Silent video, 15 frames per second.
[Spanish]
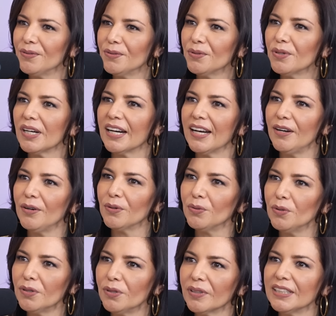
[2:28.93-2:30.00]
un regalo
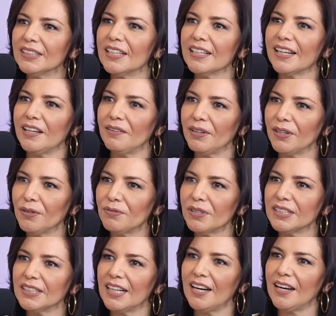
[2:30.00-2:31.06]
oculto que es el que le vengo a
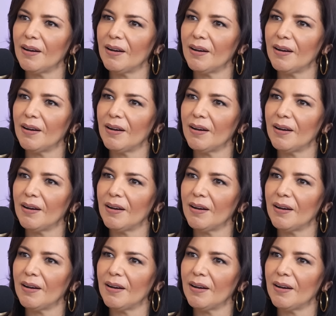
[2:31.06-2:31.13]
ofrecer a